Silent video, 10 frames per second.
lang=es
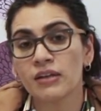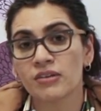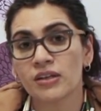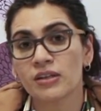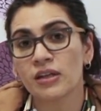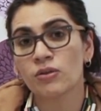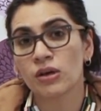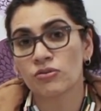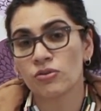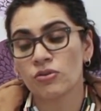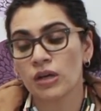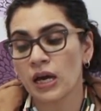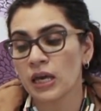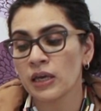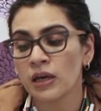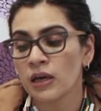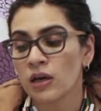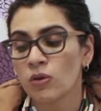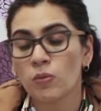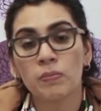En la Secretaría de Educación hay
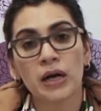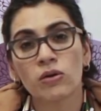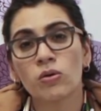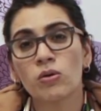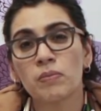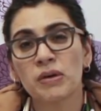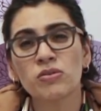un banco